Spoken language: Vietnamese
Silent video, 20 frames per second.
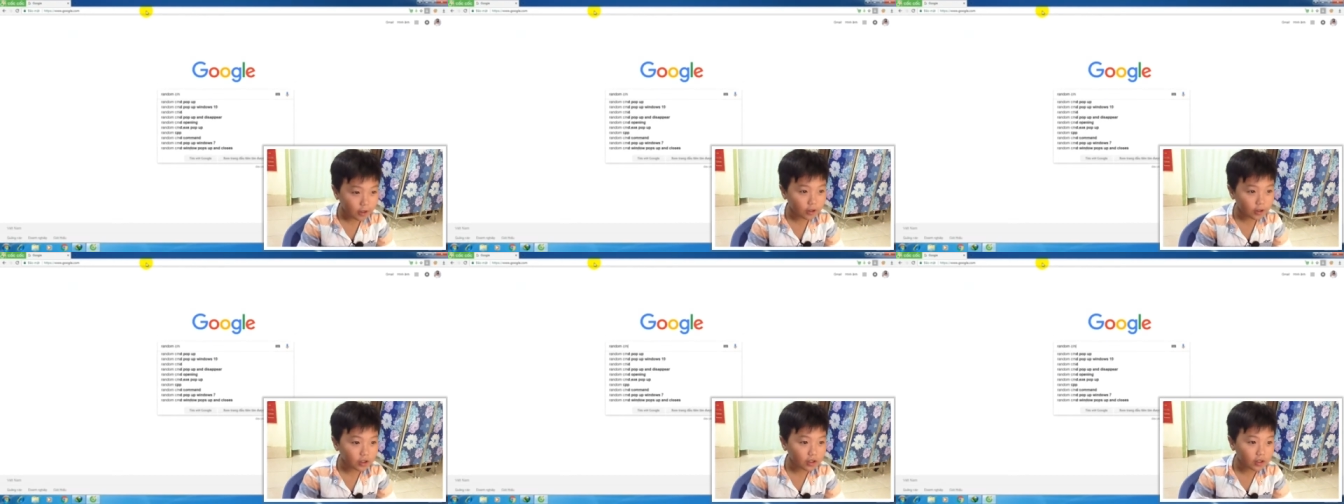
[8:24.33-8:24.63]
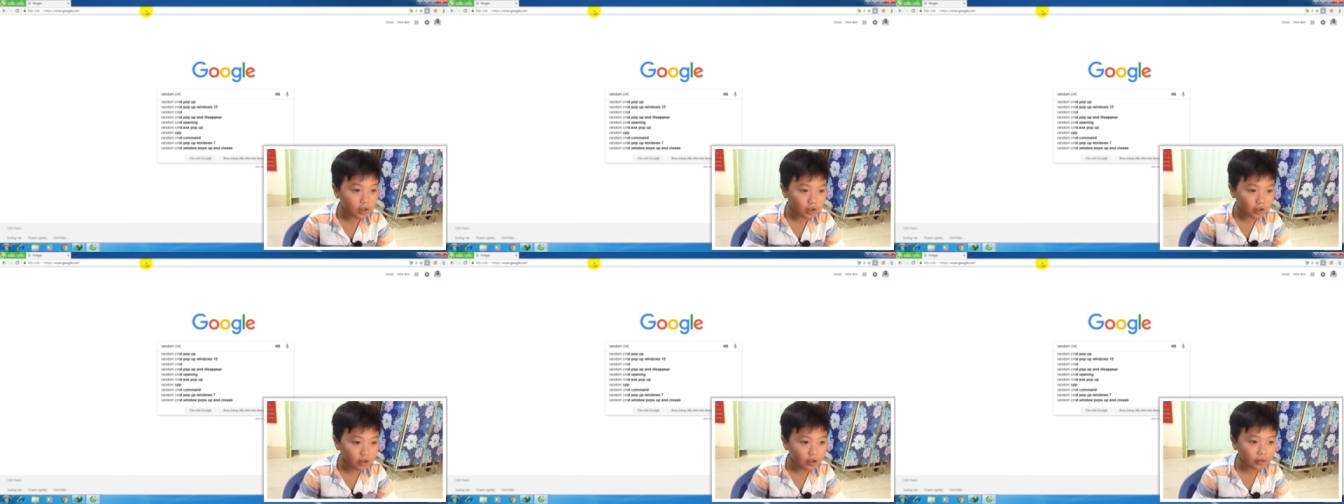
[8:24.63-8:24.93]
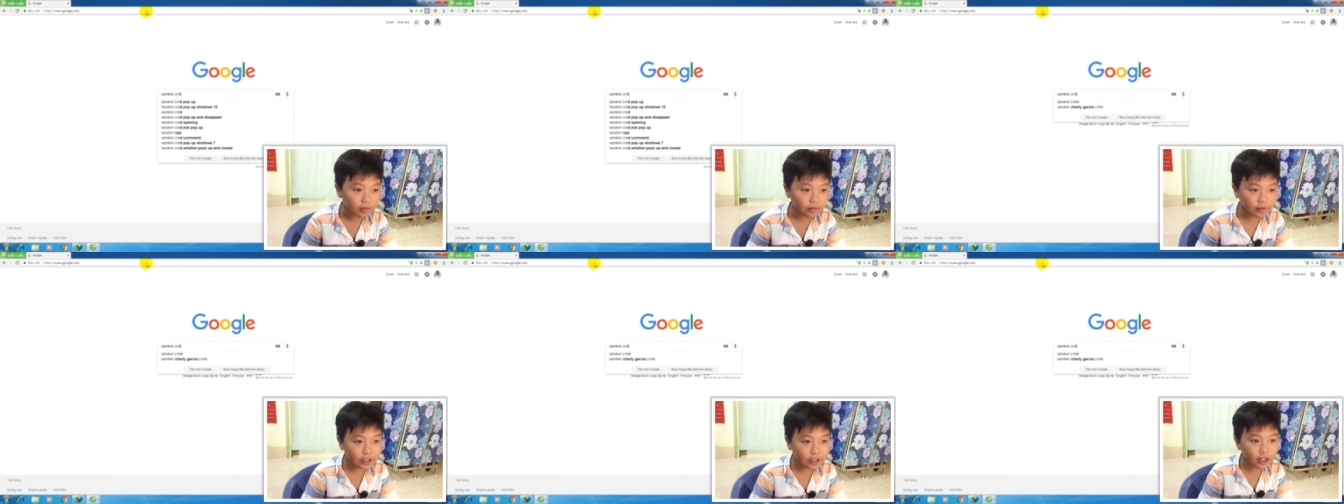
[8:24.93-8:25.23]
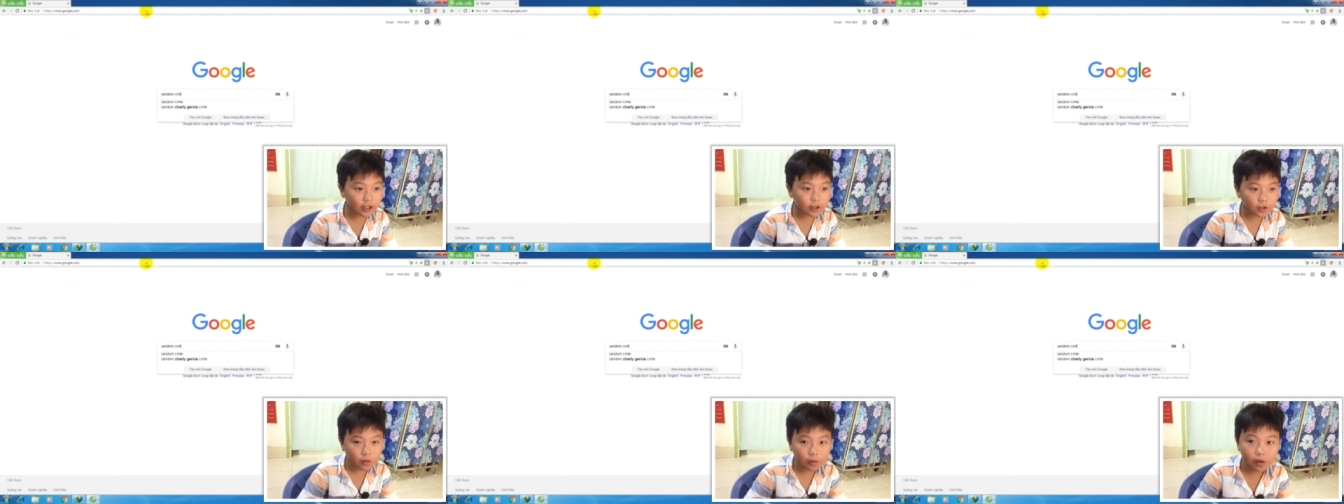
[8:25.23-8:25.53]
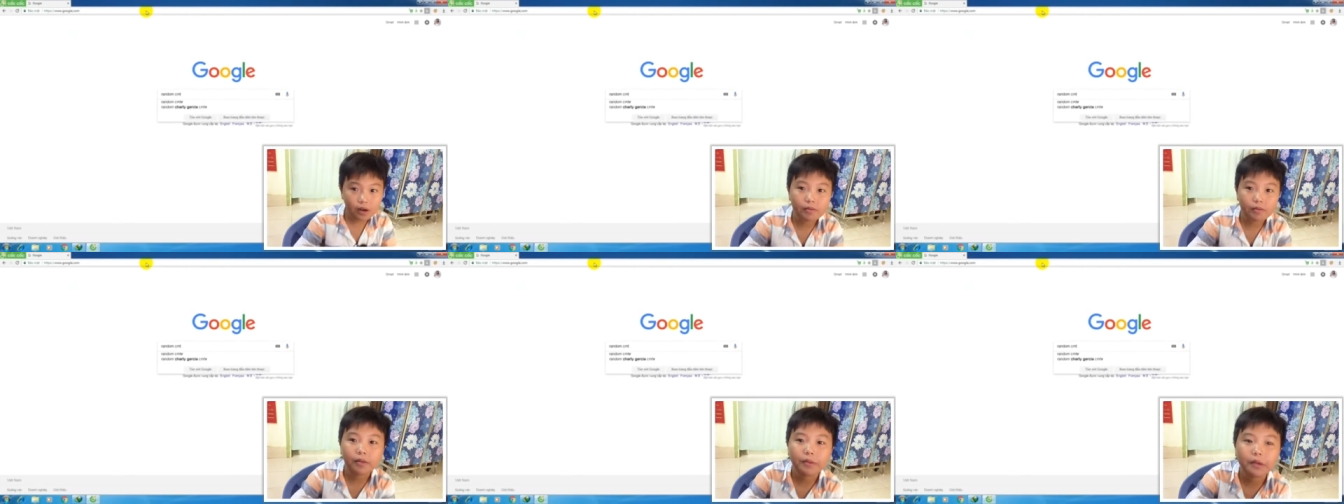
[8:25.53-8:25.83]
Ôi trời ơi, kênh của
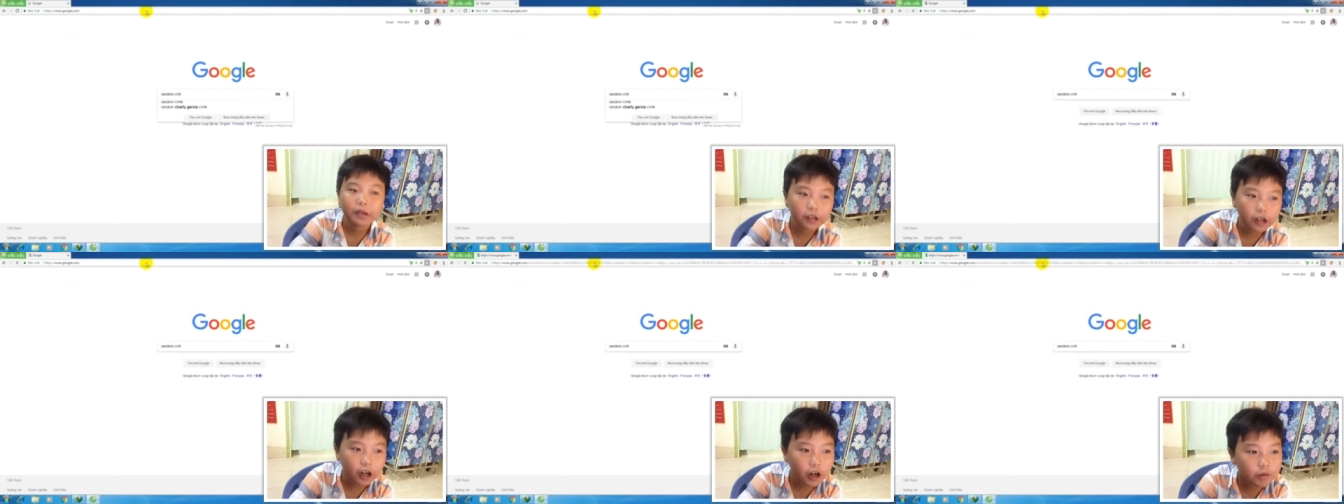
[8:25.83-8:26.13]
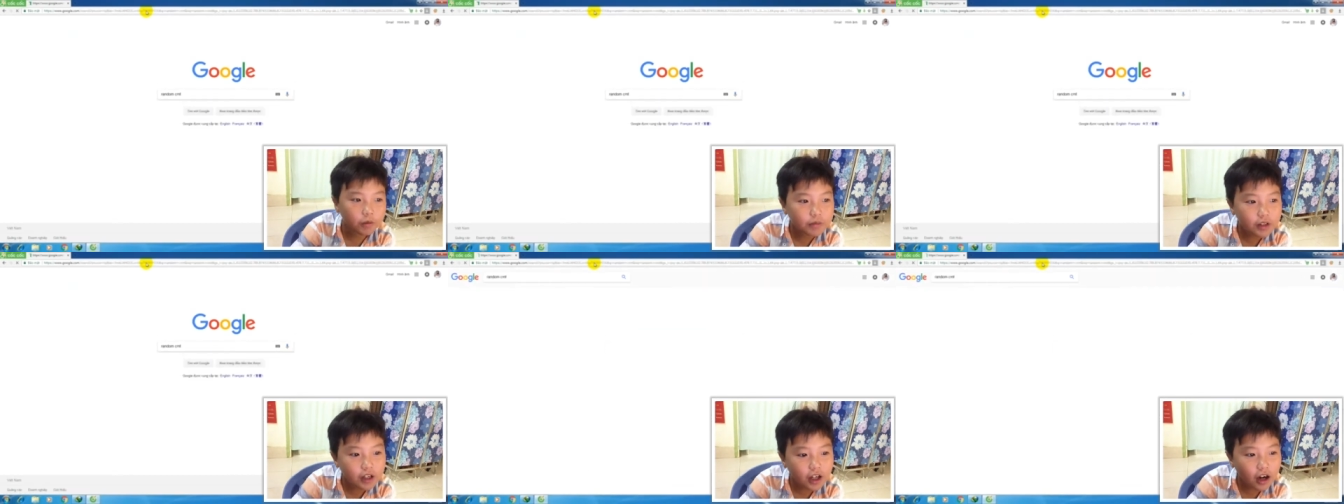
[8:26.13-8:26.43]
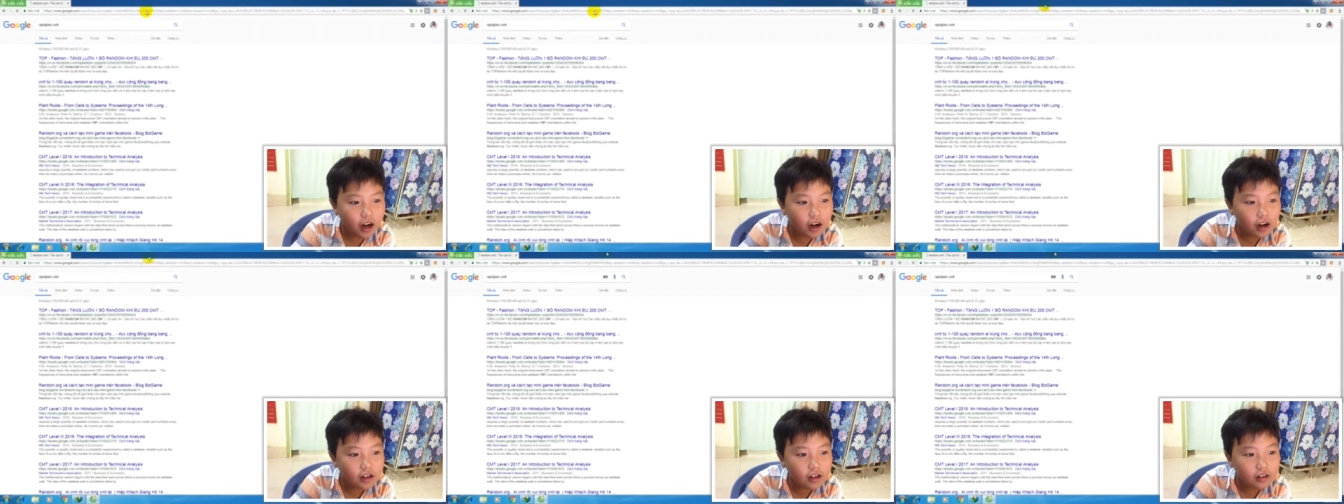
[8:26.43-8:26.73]
mình mà mình còn không nhó